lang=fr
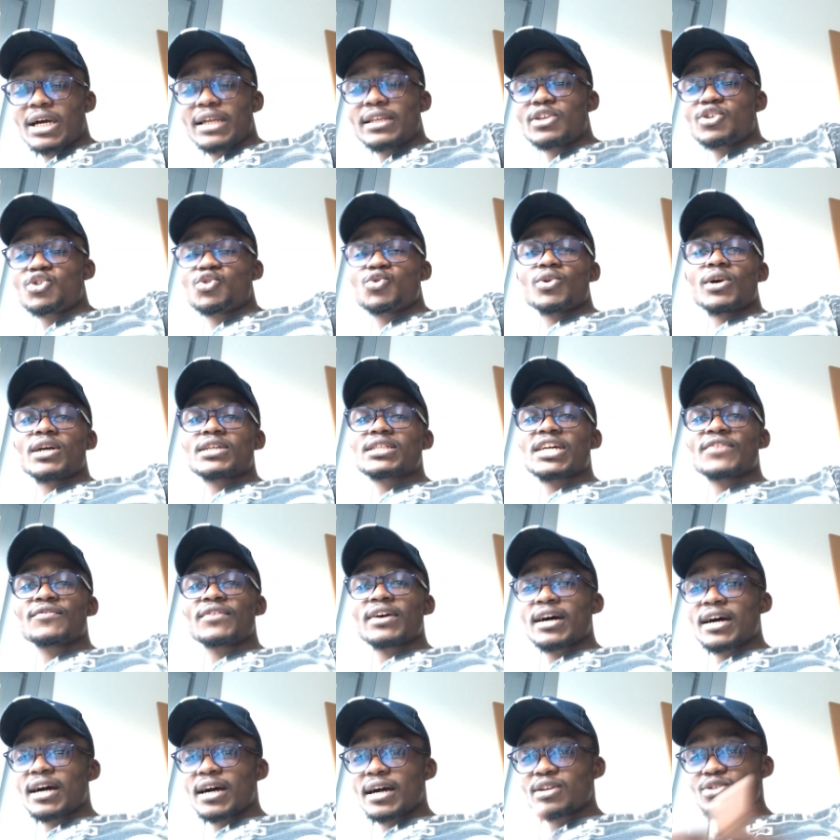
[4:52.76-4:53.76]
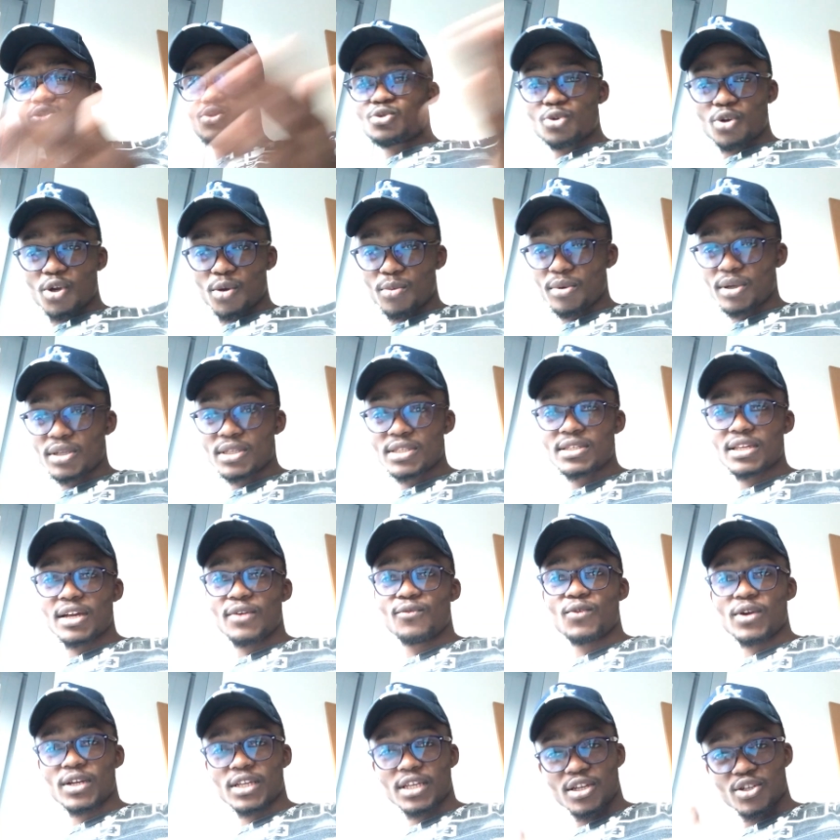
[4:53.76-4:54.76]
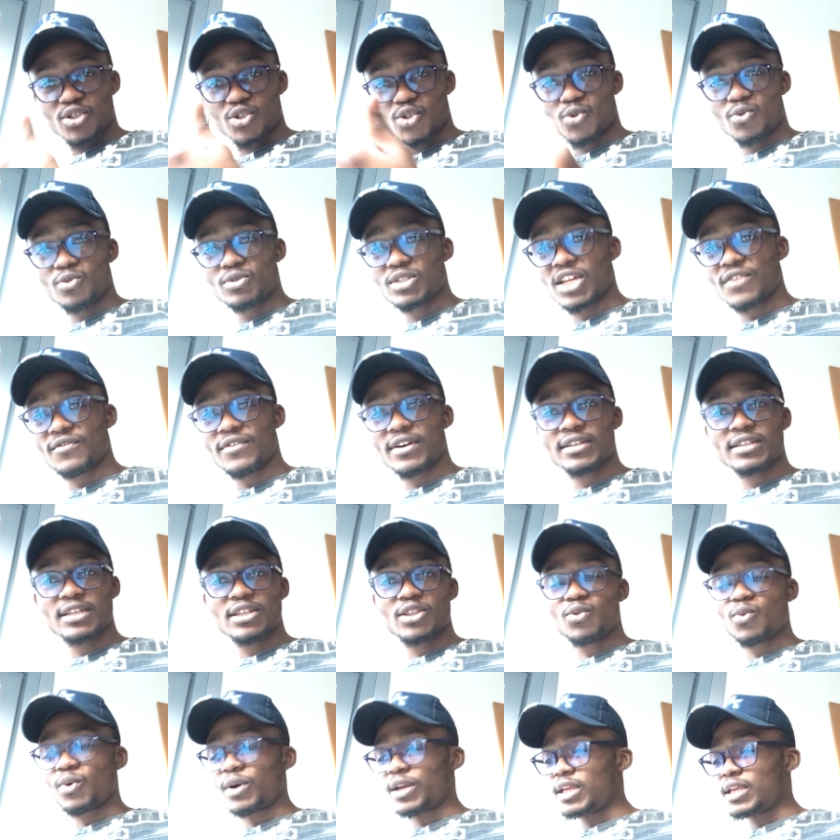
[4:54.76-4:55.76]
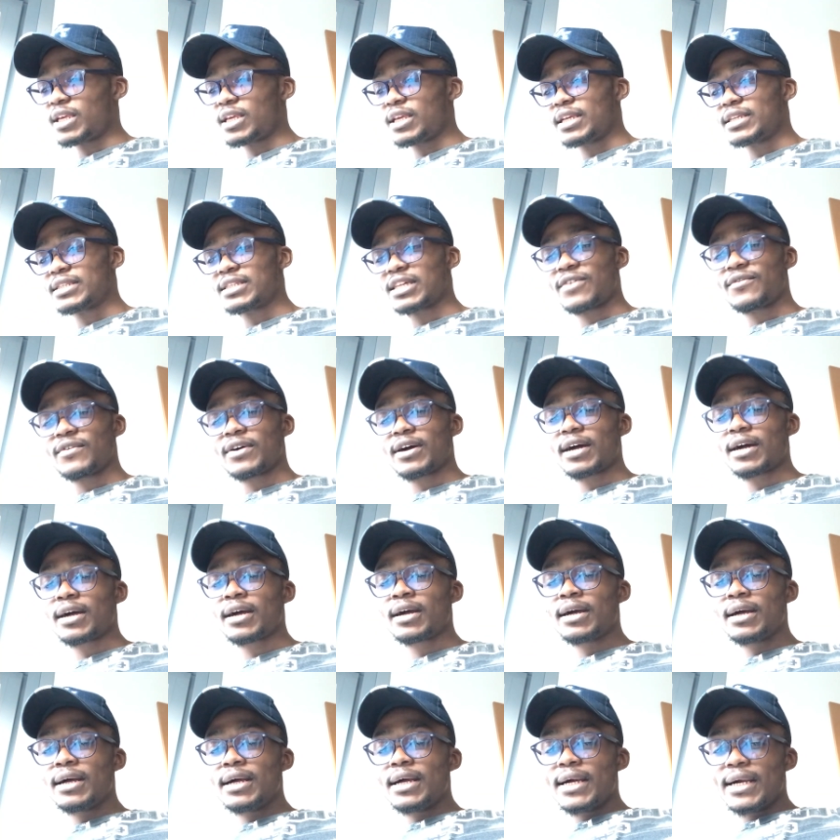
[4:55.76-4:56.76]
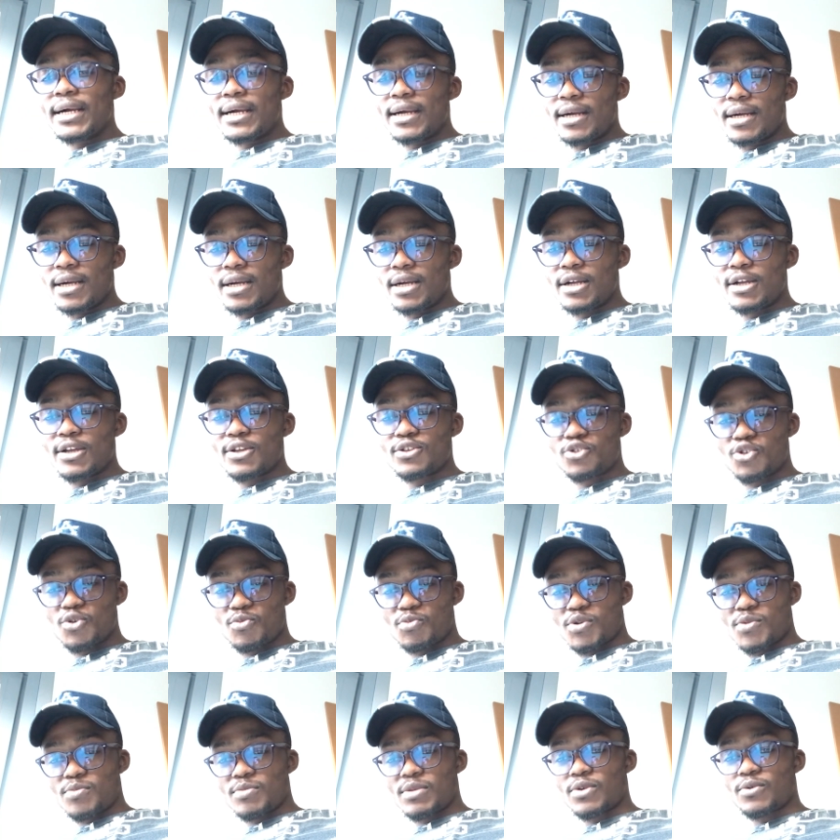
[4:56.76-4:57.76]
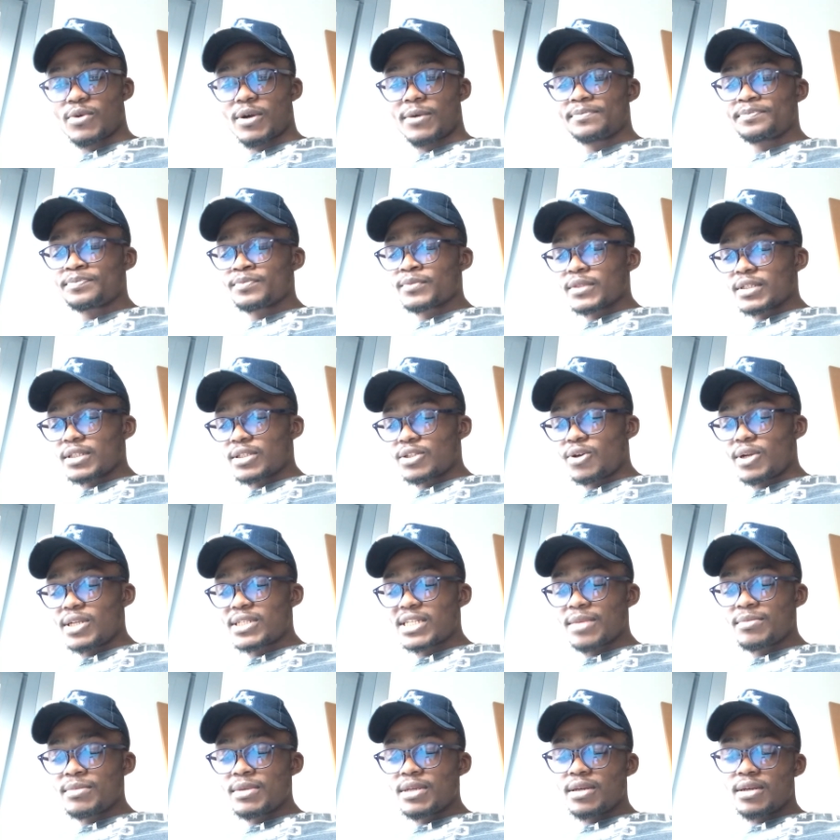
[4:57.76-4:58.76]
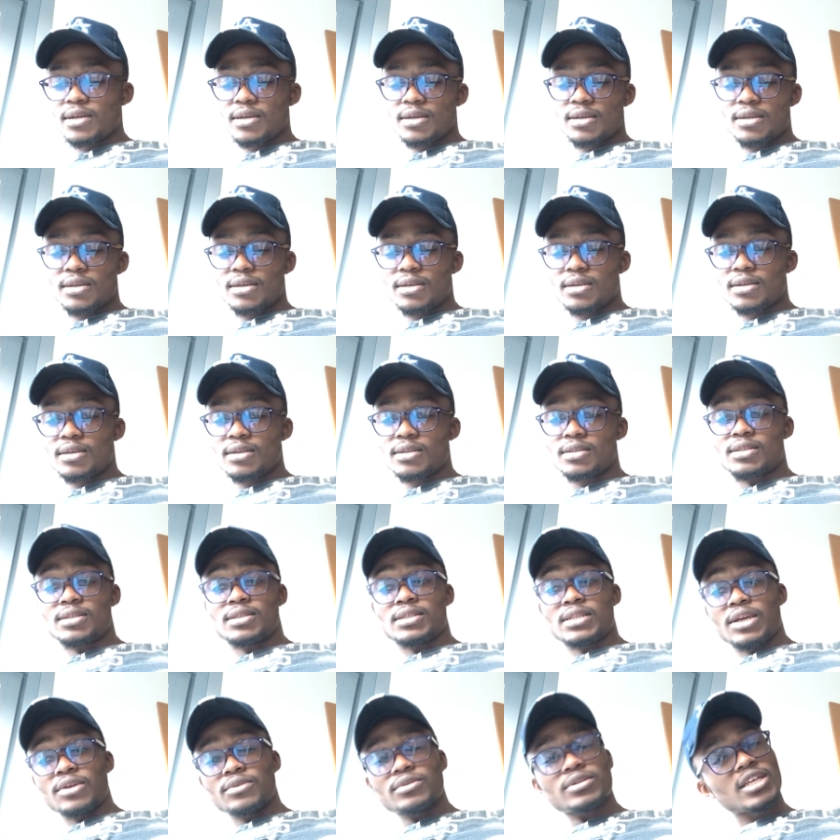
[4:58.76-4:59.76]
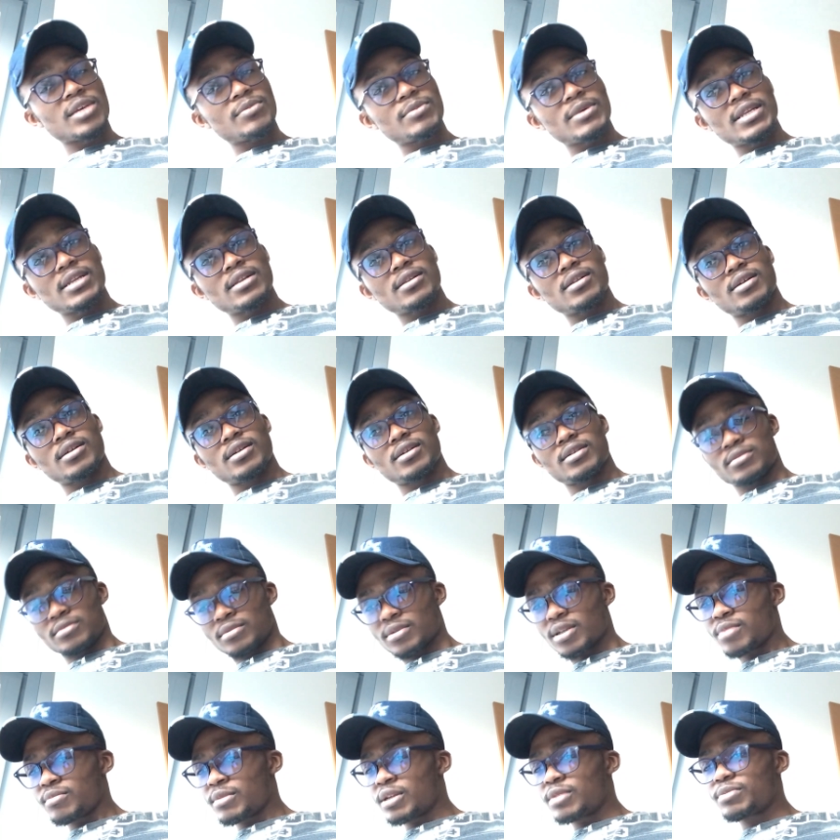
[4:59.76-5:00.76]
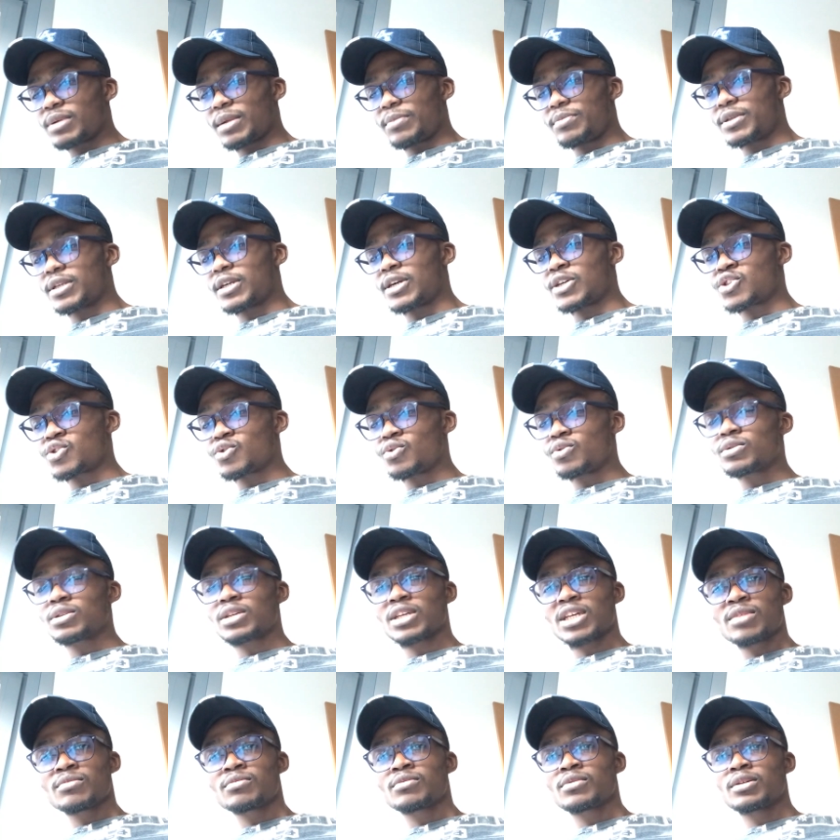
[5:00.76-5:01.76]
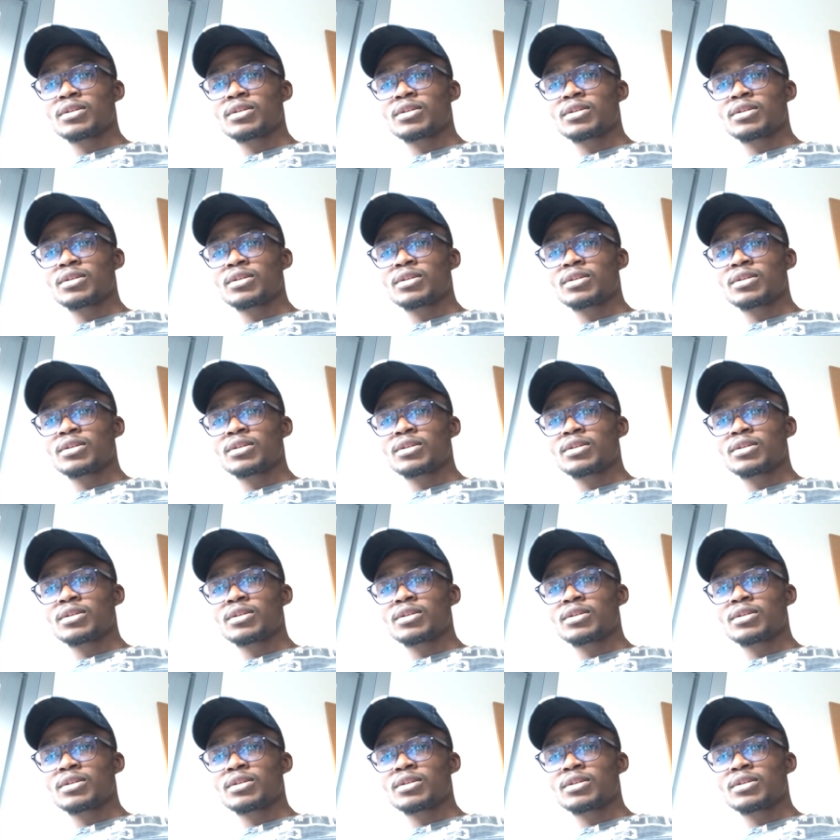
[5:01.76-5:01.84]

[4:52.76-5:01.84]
En essuyant, ça va sûrement, si ça voit quelque chose, ça va nettoyer, ça va euh, supprimer quoi. Donc les amis, euh, c'est une très belle, très belle application, très